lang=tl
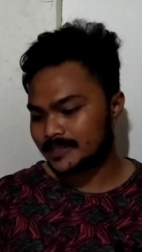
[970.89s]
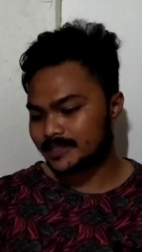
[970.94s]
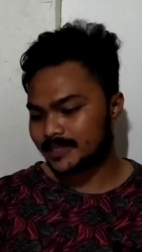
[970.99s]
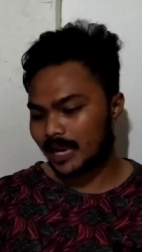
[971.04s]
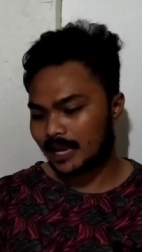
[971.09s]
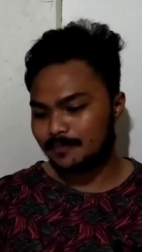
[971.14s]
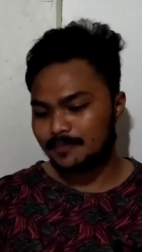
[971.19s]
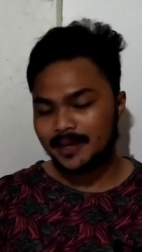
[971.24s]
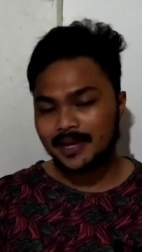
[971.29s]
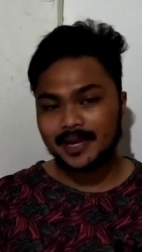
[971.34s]

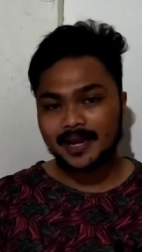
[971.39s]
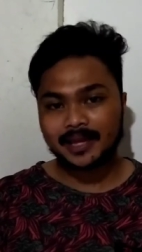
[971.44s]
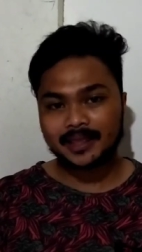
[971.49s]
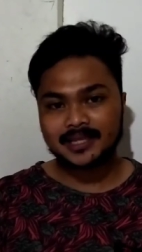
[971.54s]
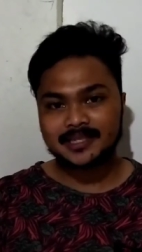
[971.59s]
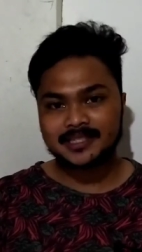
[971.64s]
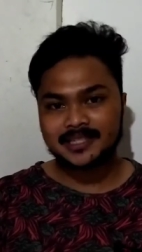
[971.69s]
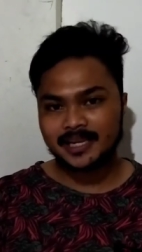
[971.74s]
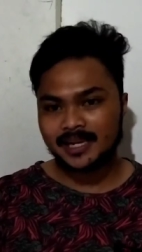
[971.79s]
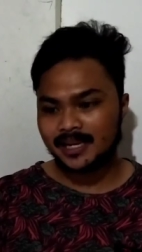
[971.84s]
Sa kaibigan
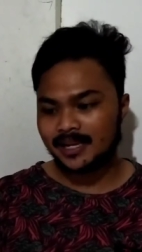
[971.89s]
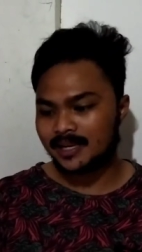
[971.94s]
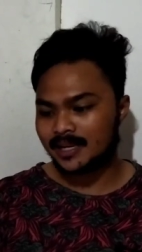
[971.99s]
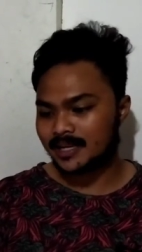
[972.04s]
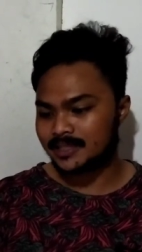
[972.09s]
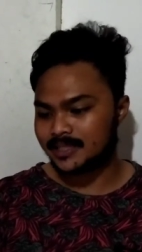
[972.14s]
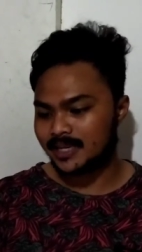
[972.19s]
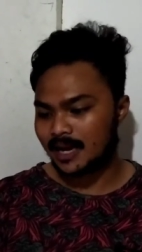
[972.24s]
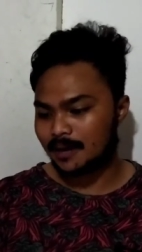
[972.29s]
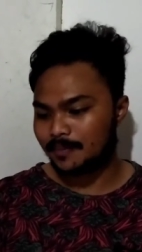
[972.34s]
natin si,
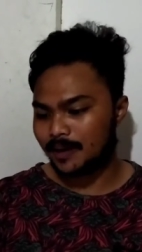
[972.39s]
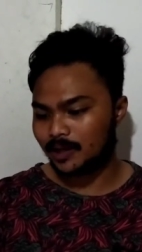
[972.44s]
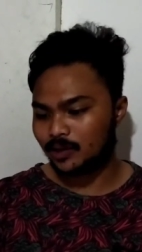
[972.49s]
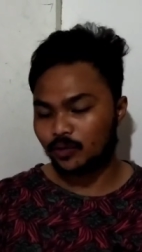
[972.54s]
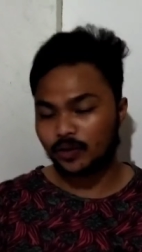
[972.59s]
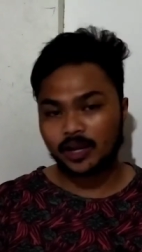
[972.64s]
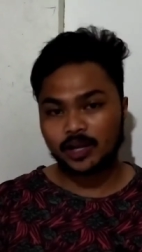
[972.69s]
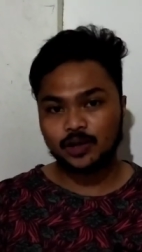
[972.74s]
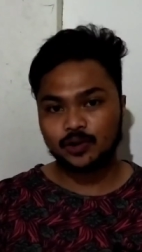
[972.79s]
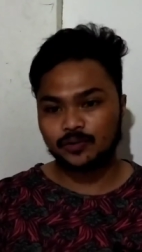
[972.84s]
na si
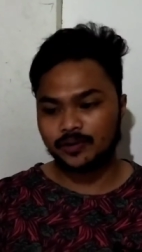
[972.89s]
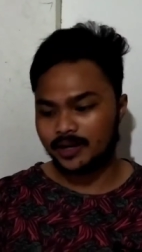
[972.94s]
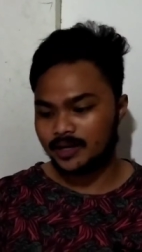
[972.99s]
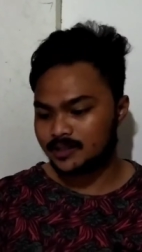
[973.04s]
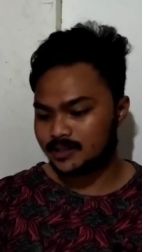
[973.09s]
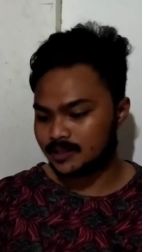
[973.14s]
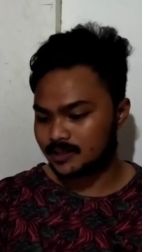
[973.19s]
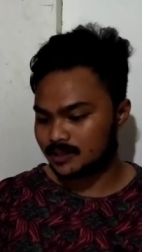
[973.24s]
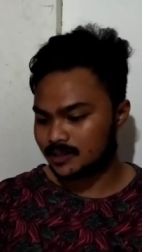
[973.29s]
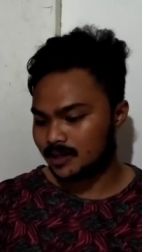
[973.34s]
Amado
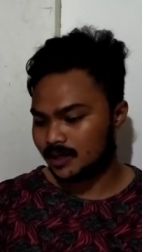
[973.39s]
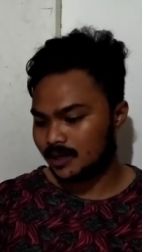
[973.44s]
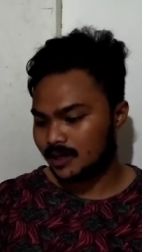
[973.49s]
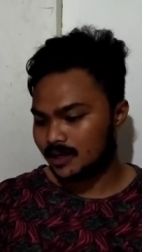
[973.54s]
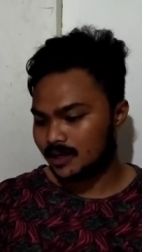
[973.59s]
Quiñones,